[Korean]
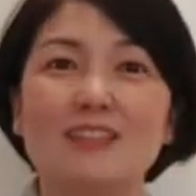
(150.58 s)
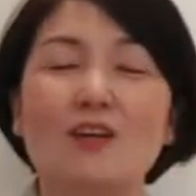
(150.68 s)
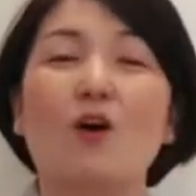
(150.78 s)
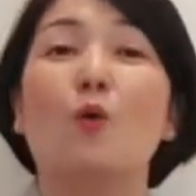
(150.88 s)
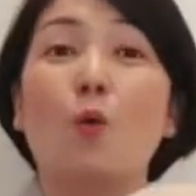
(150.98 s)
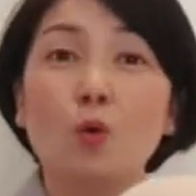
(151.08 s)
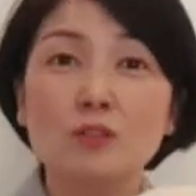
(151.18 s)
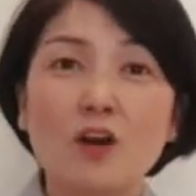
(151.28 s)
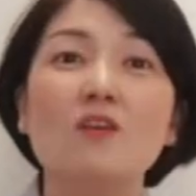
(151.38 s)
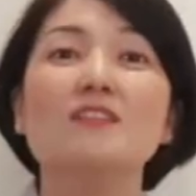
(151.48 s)
그래서
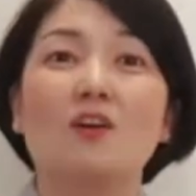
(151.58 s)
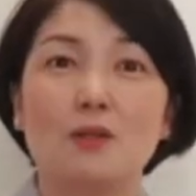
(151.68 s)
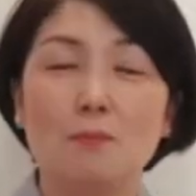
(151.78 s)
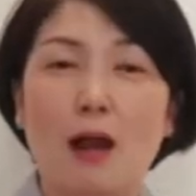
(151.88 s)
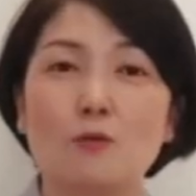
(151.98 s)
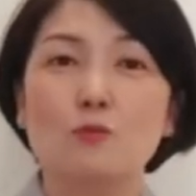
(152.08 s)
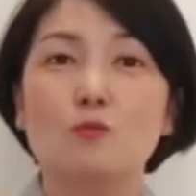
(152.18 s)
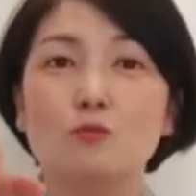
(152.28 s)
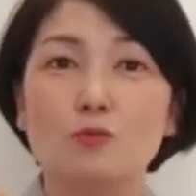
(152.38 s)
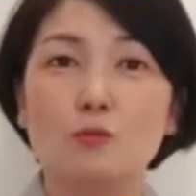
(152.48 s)
고정적인
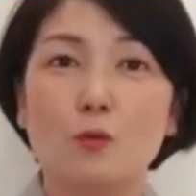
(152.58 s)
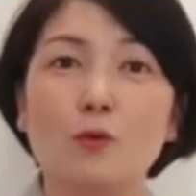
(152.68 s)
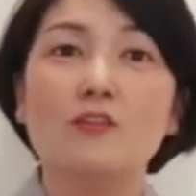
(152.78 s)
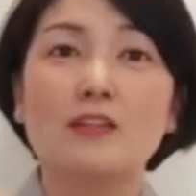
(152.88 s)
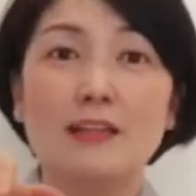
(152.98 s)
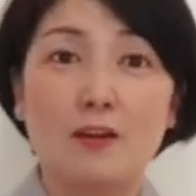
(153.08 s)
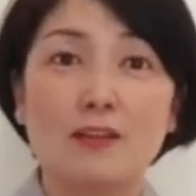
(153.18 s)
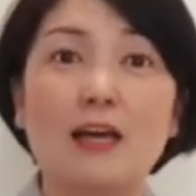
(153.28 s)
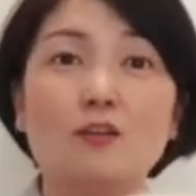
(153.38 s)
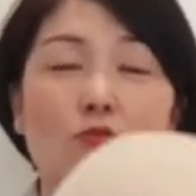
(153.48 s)
박으로 무릎을 올렸다
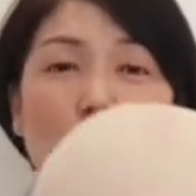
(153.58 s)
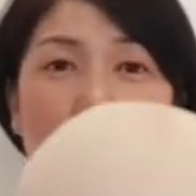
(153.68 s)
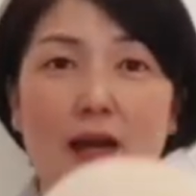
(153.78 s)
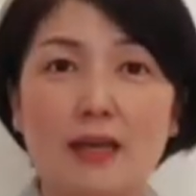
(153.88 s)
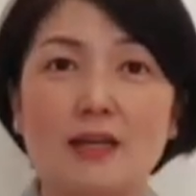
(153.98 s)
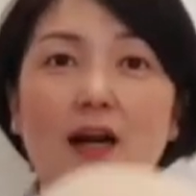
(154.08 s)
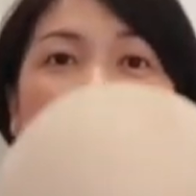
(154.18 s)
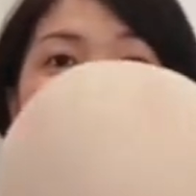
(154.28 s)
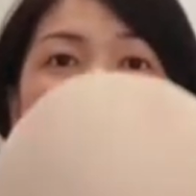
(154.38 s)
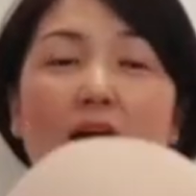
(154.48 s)
내렸다 해주면서
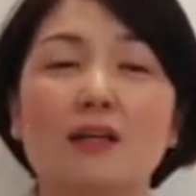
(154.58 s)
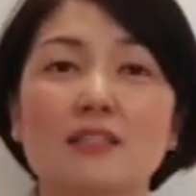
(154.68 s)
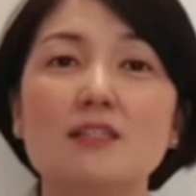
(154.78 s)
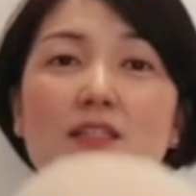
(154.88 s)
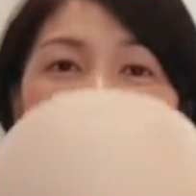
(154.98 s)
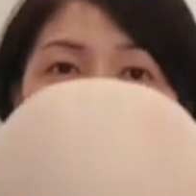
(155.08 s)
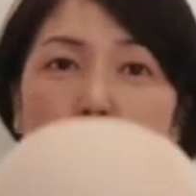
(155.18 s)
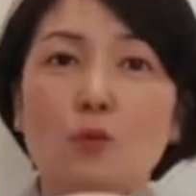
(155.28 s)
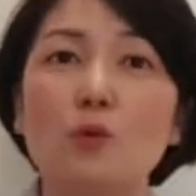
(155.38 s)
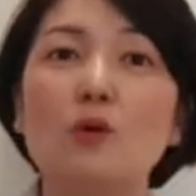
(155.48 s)
아이가
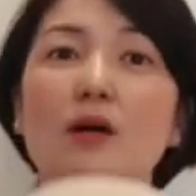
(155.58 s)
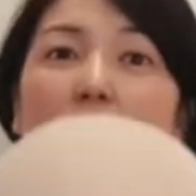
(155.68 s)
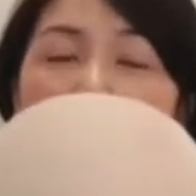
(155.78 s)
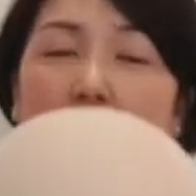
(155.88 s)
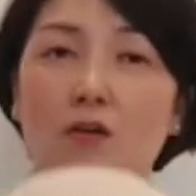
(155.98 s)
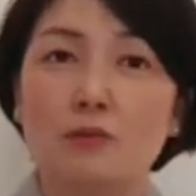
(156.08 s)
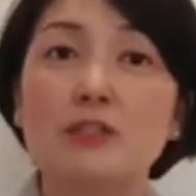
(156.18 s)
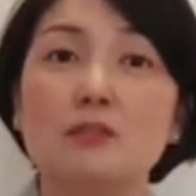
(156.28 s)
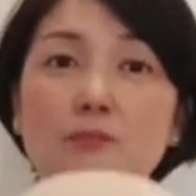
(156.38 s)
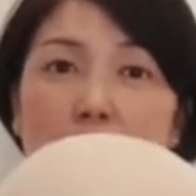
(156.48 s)
신체로 어,
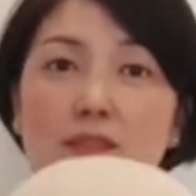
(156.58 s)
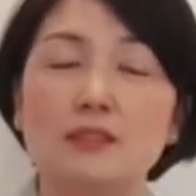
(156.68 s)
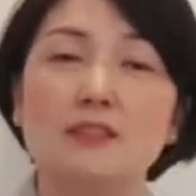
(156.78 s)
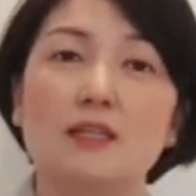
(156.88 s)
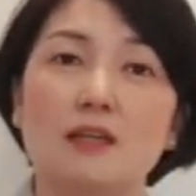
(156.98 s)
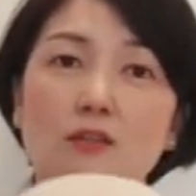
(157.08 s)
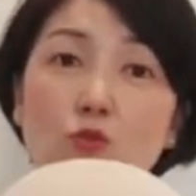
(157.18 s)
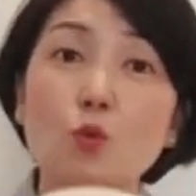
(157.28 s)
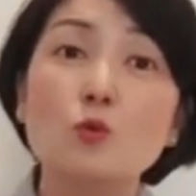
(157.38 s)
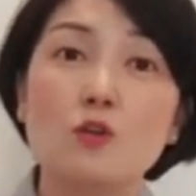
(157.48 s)
리듬을 이제
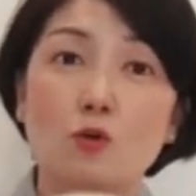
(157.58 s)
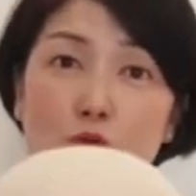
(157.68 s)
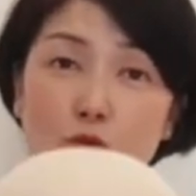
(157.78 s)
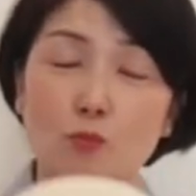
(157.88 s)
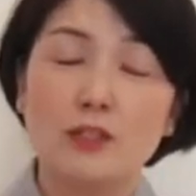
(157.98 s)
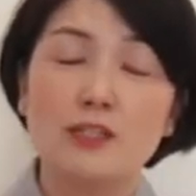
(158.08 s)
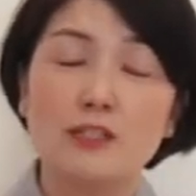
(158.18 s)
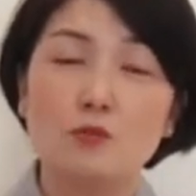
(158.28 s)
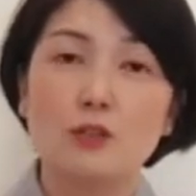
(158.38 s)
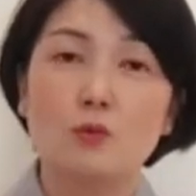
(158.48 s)
수동적으로 좀
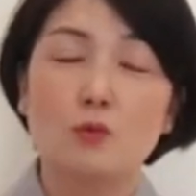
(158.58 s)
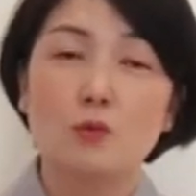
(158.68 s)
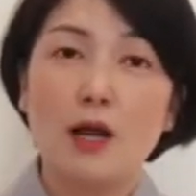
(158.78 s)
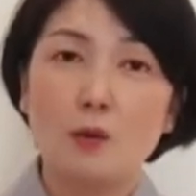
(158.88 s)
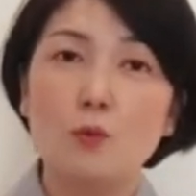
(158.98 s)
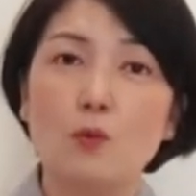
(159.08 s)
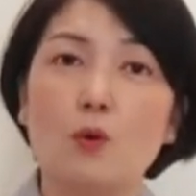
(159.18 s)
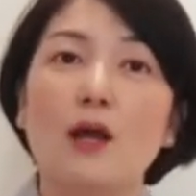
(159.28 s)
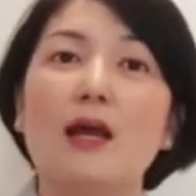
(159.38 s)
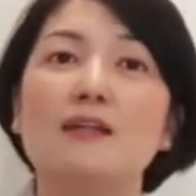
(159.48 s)
느낄 수 있도록
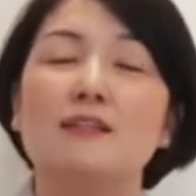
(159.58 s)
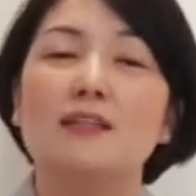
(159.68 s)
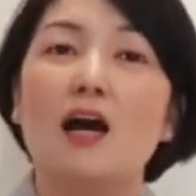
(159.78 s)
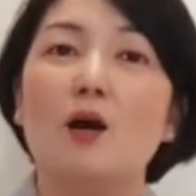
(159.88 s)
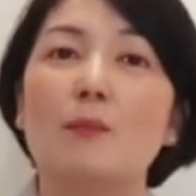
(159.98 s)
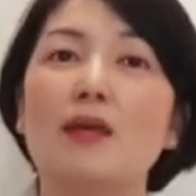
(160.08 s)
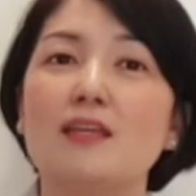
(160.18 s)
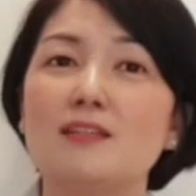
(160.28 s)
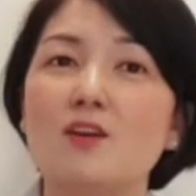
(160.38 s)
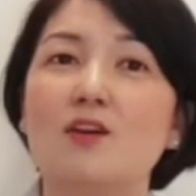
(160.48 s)
하고, 그 다음에
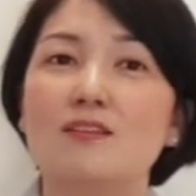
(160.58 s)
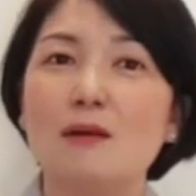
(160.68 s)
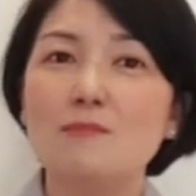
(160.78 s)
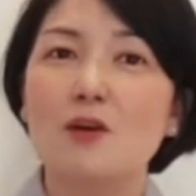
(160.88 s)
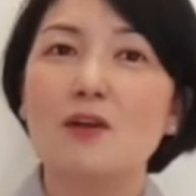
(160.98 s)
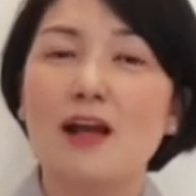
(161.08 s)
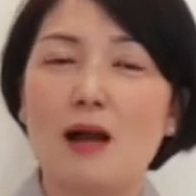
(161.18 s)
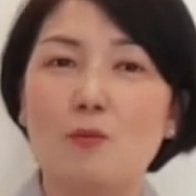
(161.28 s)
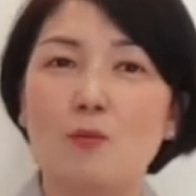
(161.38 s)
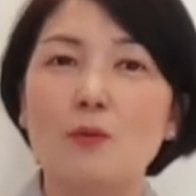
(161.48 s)
이 절, 삼 절에
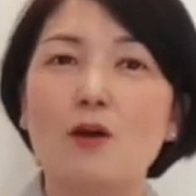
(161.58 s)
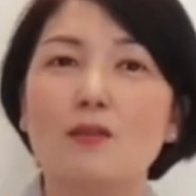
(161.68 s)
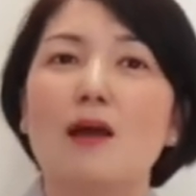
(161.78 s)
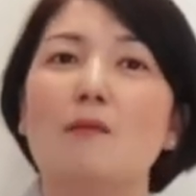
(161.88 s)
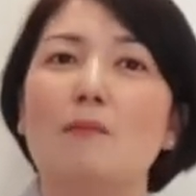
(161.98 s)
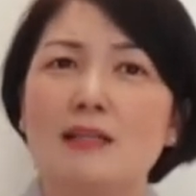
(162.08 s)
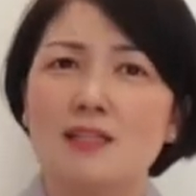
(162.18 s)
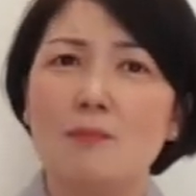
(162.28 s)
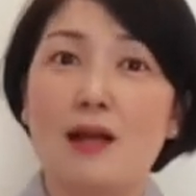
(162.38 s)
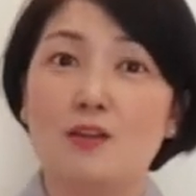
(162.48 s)
가보면
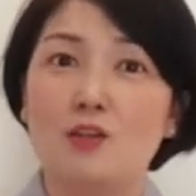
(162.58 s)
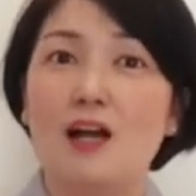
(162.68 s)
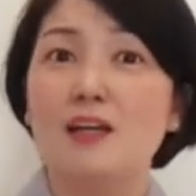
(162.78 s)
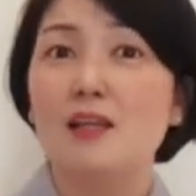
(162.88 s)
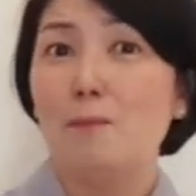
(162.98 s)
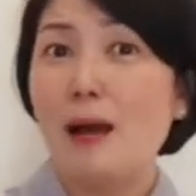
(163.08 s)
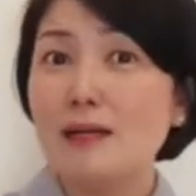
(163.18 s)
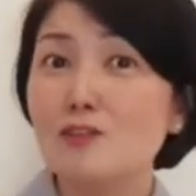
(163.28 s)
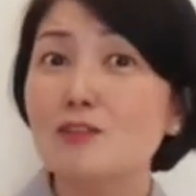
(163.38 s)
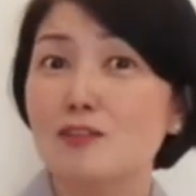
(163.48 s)
마차 바퀴가 하나
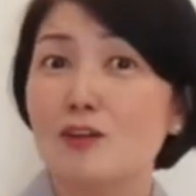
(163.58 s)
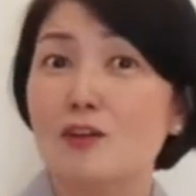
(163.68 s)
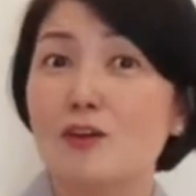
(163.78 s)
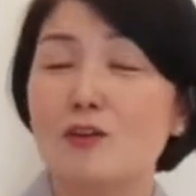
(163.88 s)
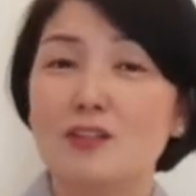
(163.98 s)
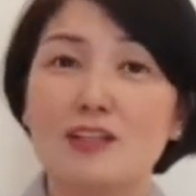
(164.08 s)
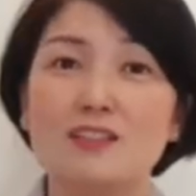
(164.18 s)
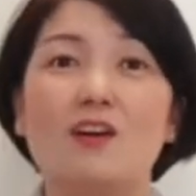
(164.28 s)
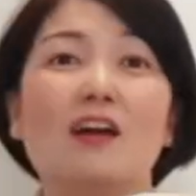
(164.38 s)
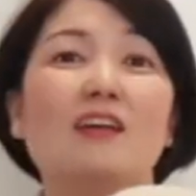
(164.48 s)
빠졌어요.
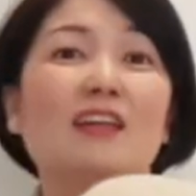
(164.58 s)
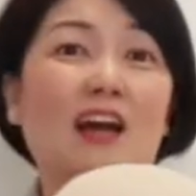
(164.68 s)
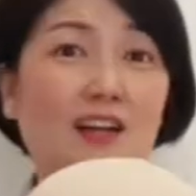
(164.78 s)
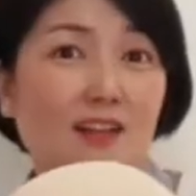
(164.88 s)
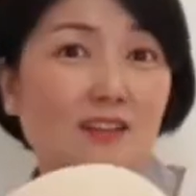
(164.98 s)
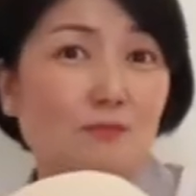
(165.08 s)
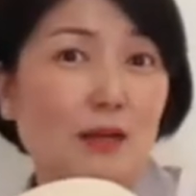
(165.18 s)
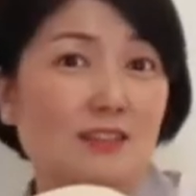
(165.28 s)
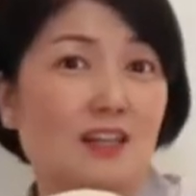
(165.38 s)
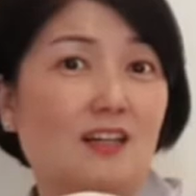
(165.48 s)
그래서 약간
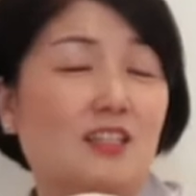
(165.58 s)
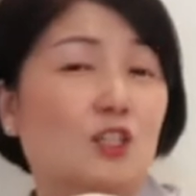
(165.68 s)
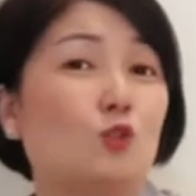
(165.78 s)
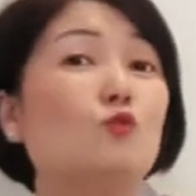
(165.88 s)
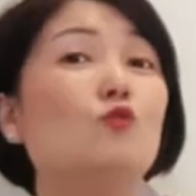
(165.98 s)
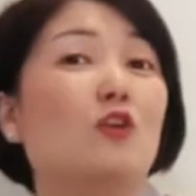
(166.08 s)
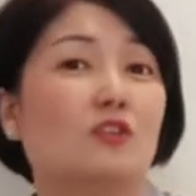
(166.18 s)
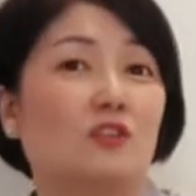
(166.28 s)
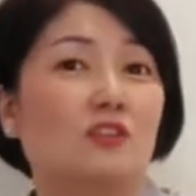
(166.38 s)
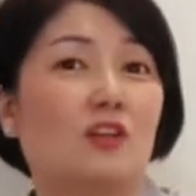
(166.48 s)
마차가
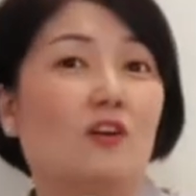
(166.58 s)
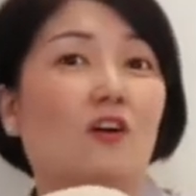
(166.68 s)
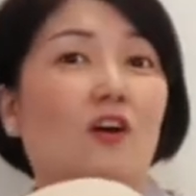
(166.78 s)
기울어졌어요.